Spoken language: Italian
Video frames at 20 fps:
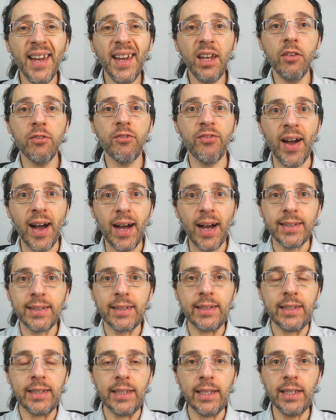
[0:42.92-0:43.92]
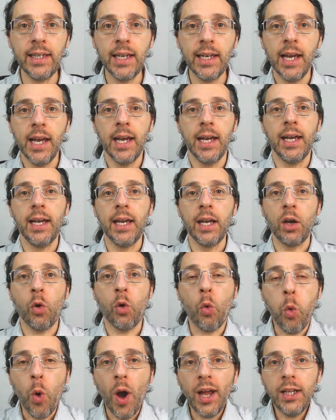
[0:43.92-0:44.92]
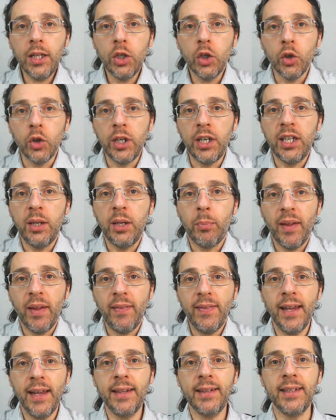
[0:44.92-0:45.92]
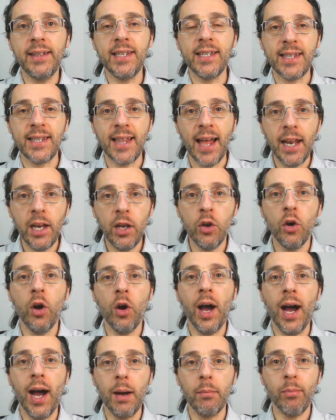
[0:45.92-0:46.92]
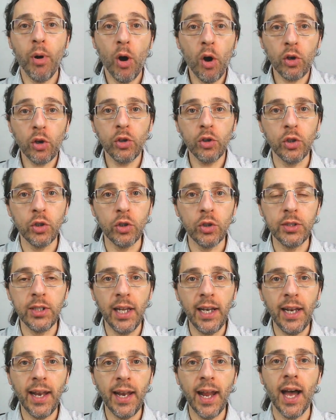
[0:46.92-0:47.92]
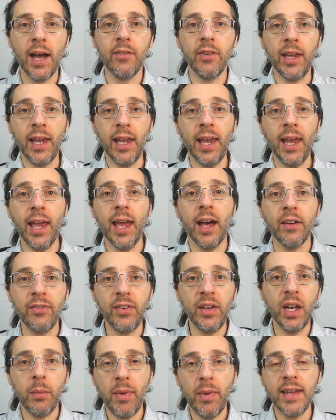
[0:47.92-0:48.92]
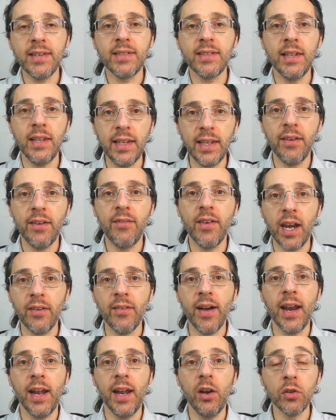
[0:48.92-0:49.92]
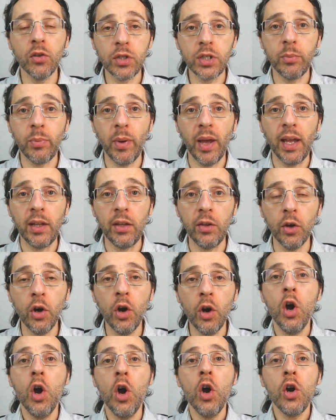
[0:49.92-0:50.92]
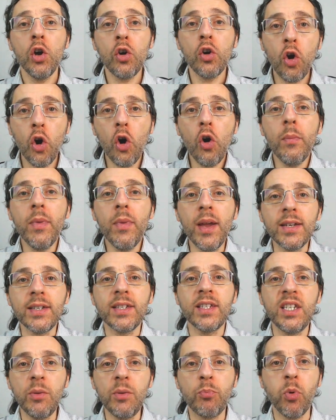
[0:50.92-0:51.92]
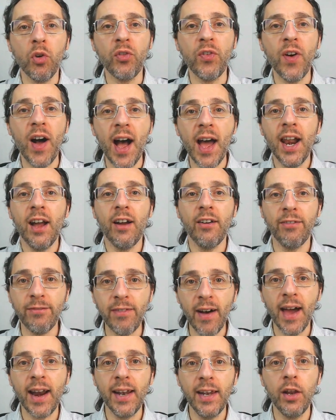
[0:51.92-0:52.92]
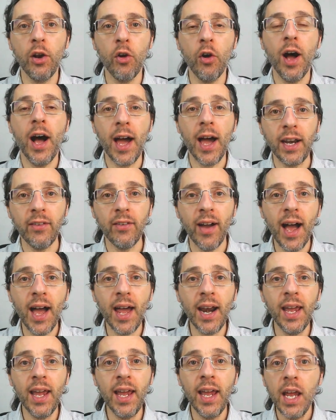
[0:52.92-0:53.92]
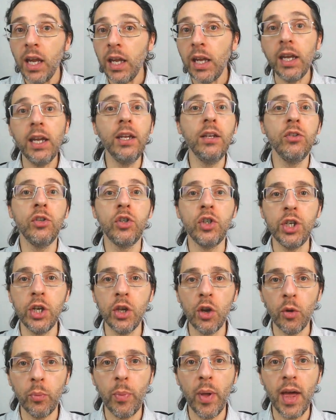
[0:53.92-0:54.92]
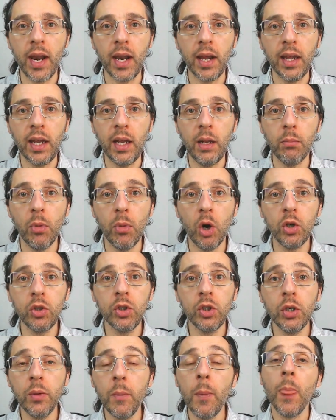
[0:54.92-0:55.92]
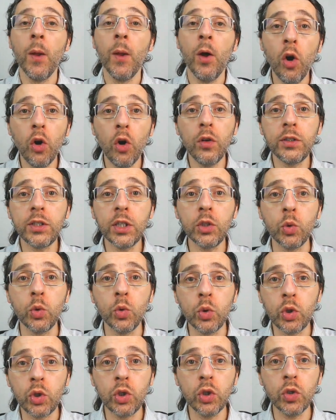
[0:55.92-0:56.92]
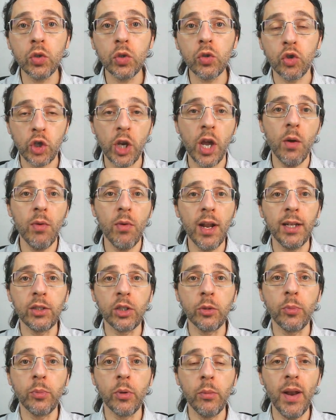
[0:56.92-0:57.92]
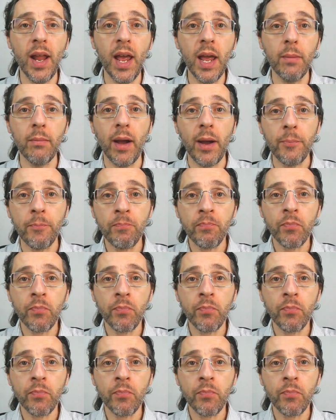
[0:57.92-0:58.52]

Infatti, eh, quando i dipendenti stanno a bordo delle navi e a fine mese gli deve arrivare lo stipendio, come si può fare a farglielo arrivare in giro per il mondo? Oltretutto c'è un altro problema.